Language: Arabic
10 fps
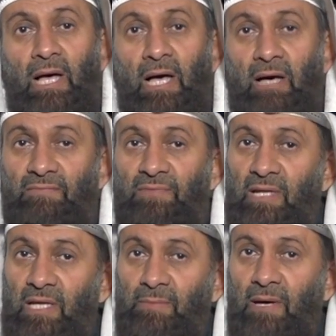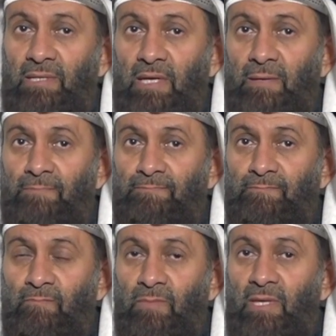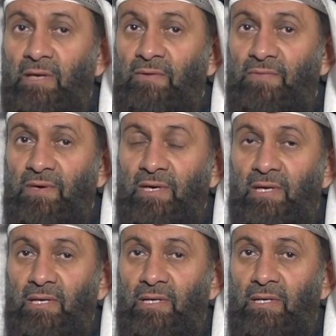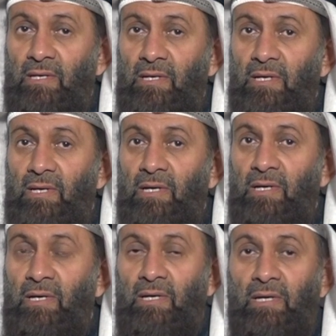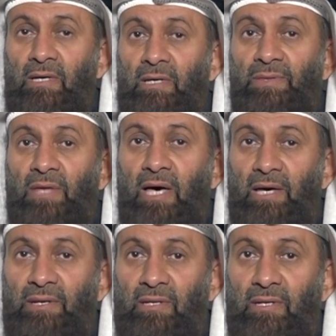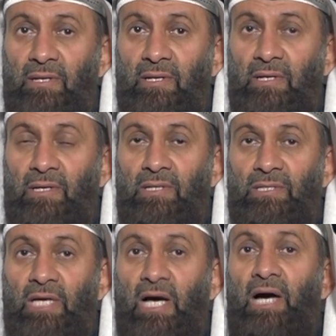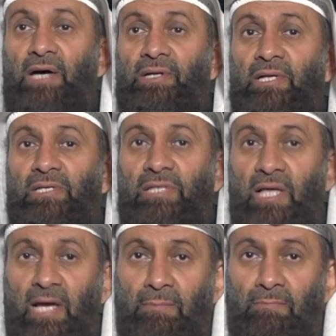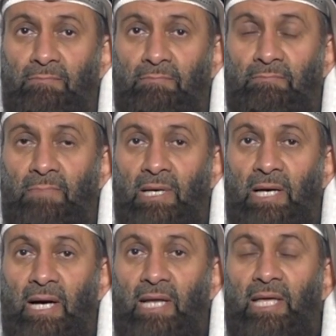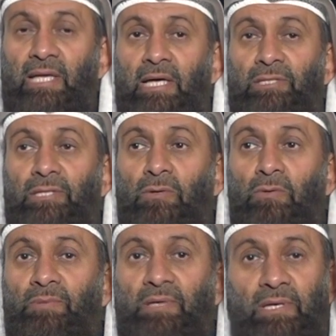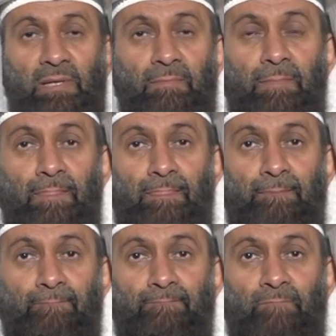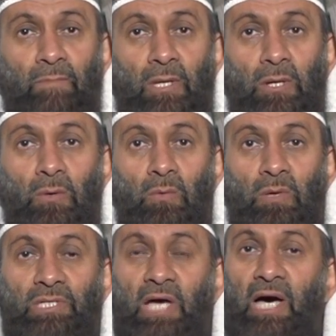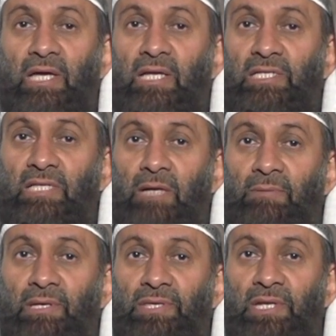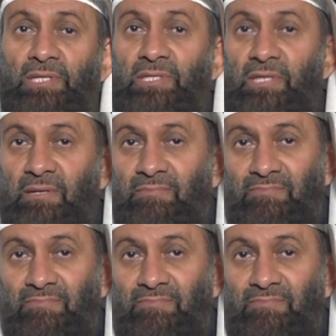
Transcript: أفضل العبادة في آه، إظهار شعائر الإسلام عليك أن تقوم به وشعائر الإسلام كثيرة جدا